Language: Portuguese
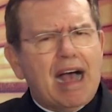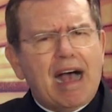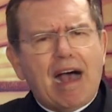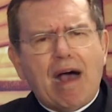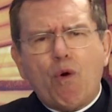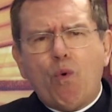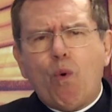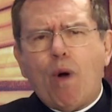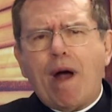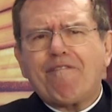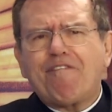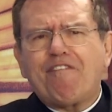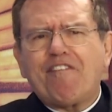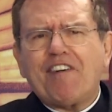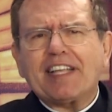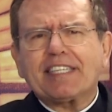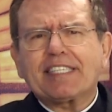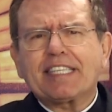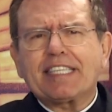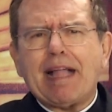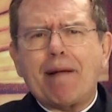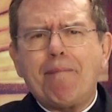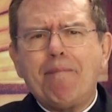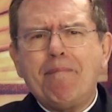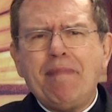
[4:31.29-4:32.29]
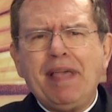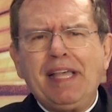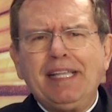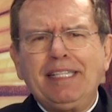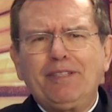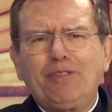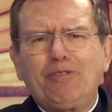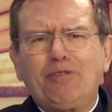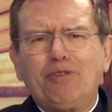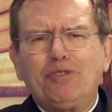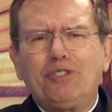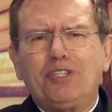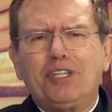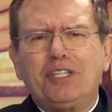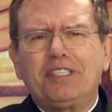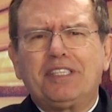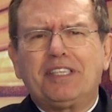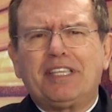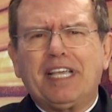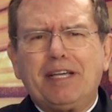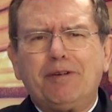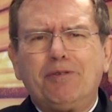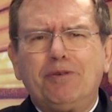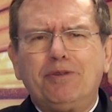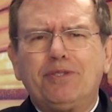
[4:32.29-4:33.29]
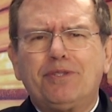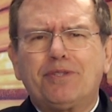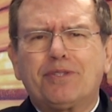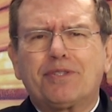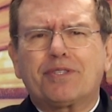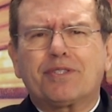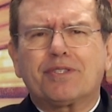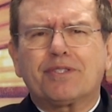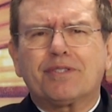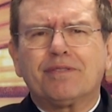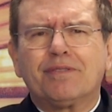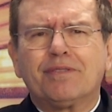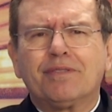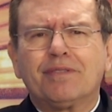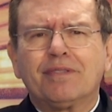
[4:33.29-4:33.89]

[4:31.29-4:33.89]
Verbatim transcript: o afastamento de Deus,